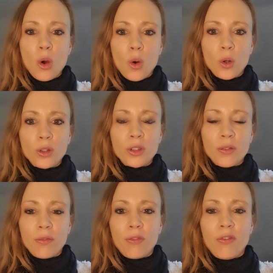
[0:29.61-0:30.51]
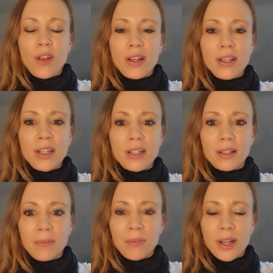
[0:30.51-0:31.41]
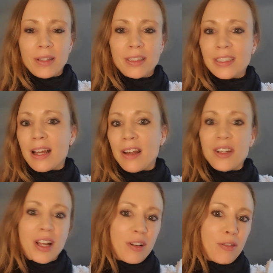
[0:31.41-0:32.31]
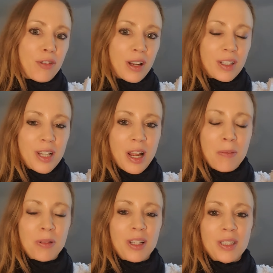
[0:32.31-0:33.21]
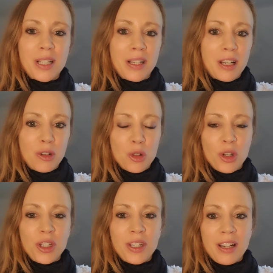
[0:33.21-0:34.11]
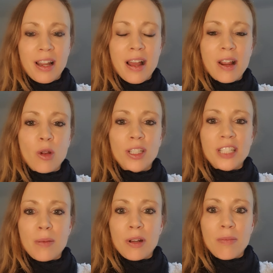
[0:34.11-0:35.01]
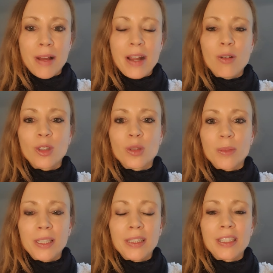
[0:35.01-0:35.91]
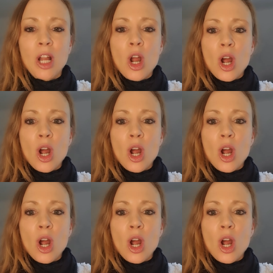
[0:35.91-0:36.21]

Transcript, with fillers: und wenn ihr dann Zahlen, Daten, Fakten habt, dann seid ihr natürlich in der Lage, euch selber eine Meinung zu bilden